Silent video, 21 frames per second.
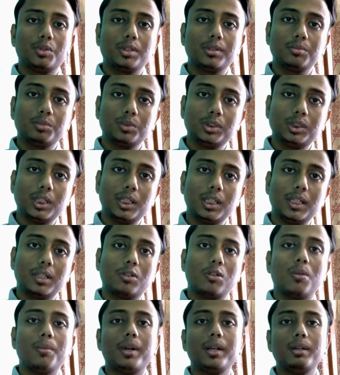तो मुझे
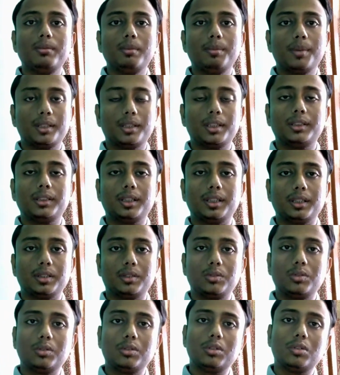कमेंट में बताते
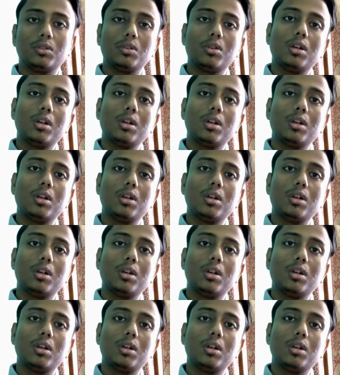हैं तो